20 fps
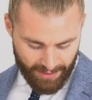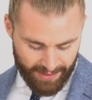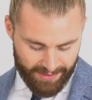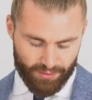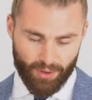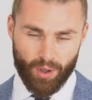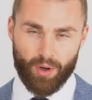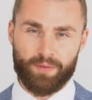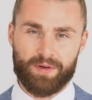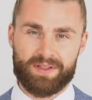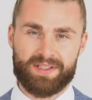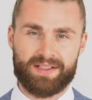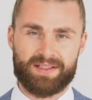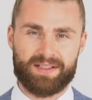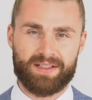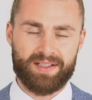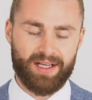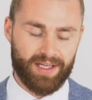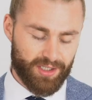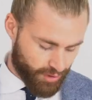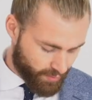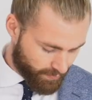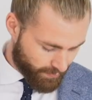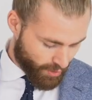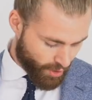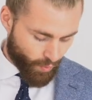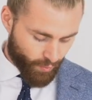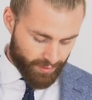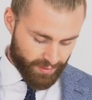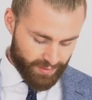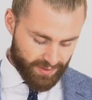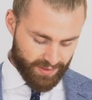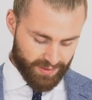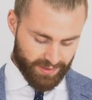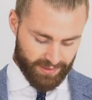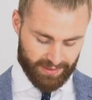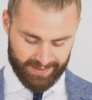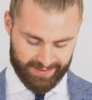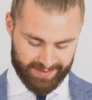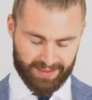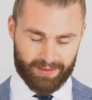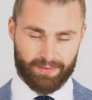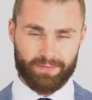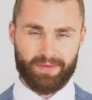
also aufgesetzte Taschen und das